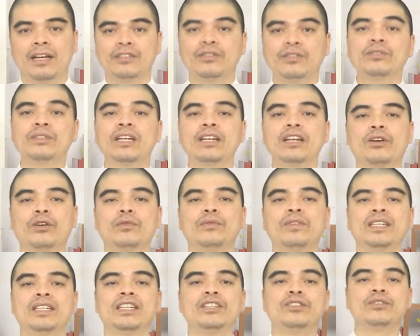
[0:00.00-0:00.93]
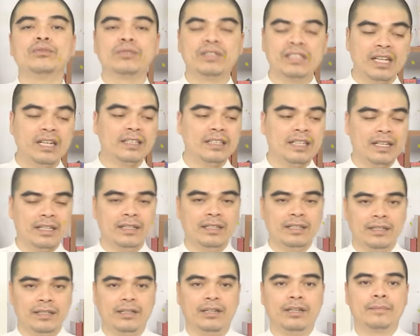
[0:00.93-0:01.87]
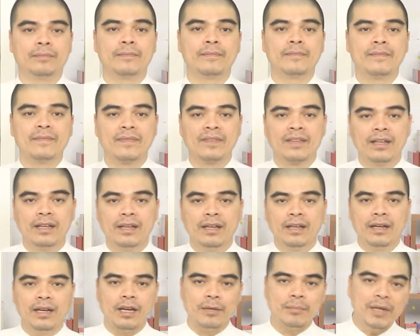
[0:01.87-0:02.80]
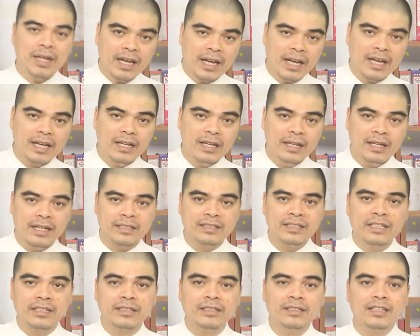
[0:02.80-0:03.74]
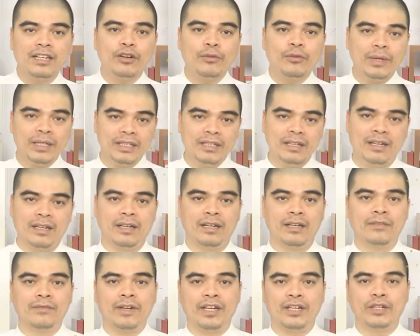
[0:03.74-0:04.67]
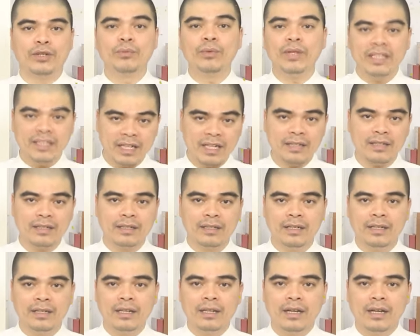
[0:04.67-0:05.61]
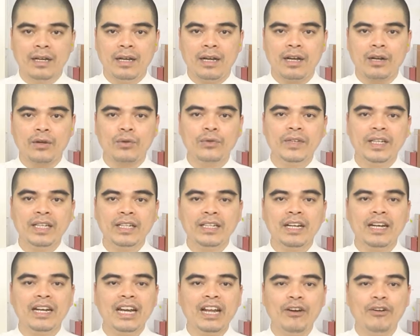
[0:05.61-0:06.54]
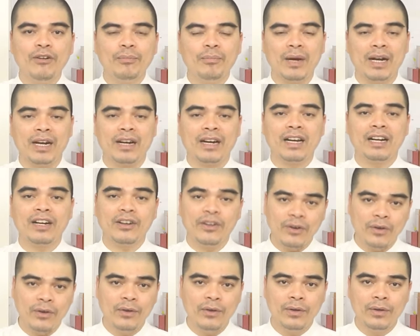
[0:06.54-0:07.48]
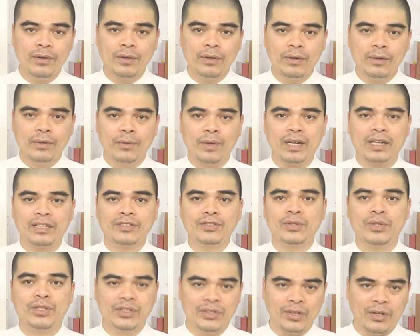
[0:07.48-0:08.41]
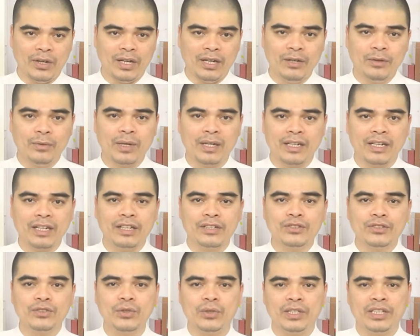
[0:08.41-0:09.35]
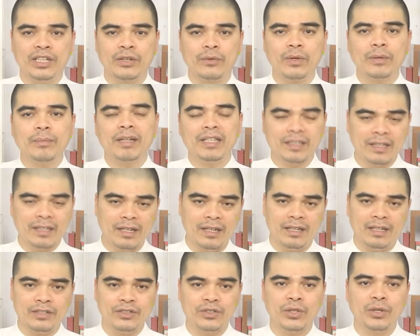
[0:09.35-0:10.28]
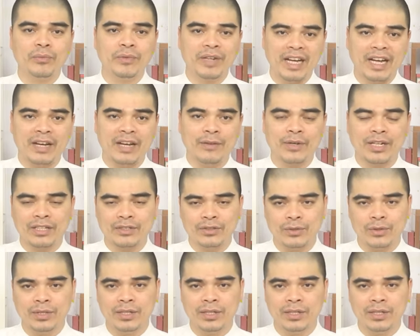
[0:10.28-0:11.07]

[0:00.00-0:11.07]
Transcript: Tốt nhất là quý vị nên dùng riêng nhé. Đó. Bước 2 là trình tự lau bàn thờ phải đúng nguyên tắc. Quý vị nên lau bằng khăn khô hoặc là chổi nhỏ, hoặc là các loại chổi để quét bàn thờ, chổi lông gà hoặc là